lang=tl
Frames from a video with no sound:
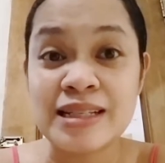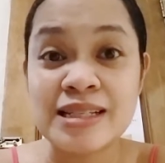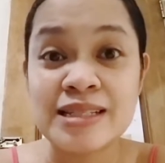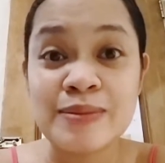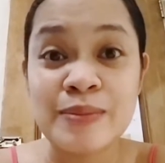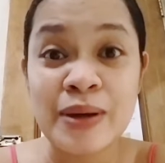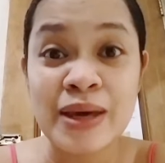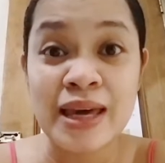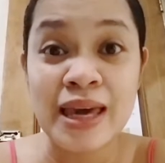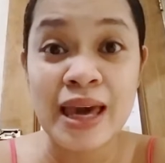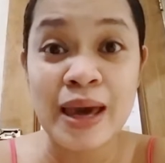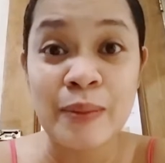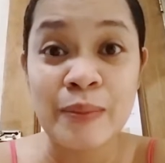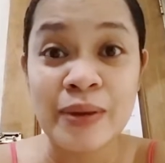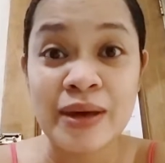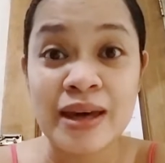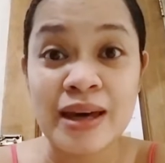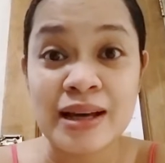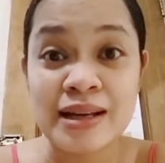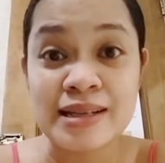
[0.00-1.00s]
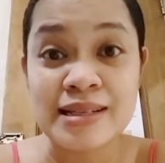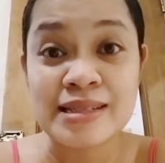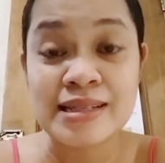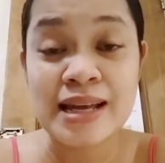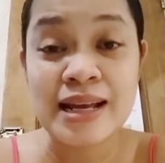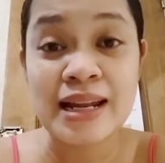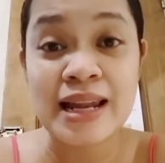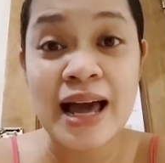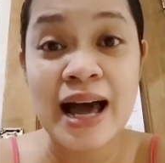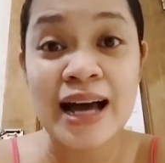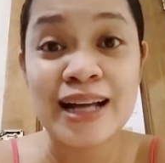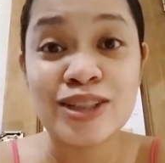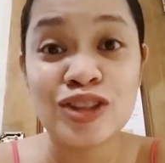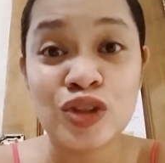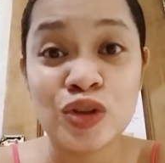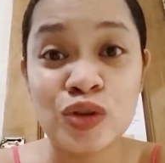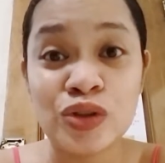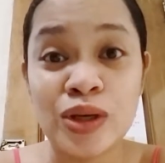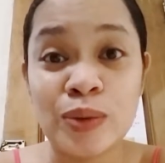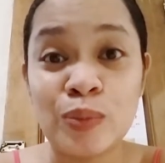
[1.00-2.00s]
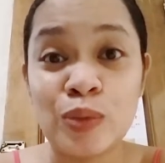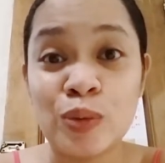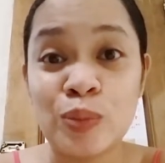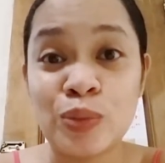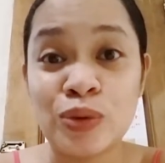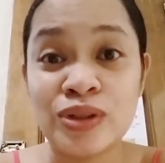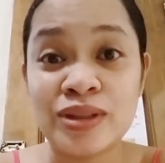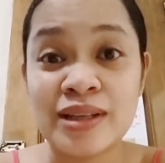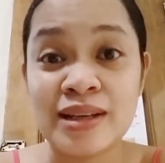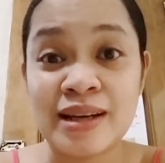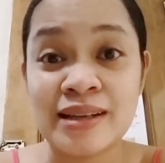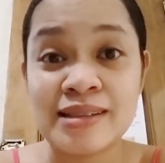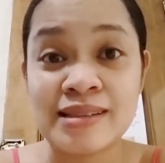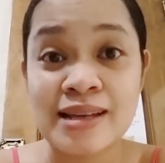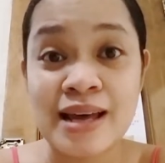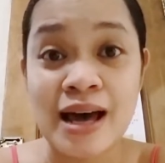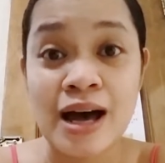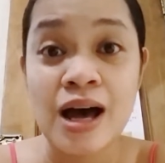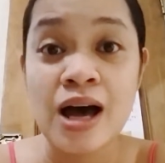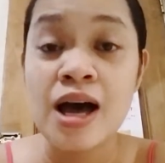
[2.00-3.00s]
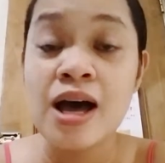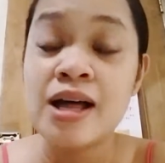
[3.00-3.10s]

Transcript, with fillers: is may chemicals and lahat yun napupunta sa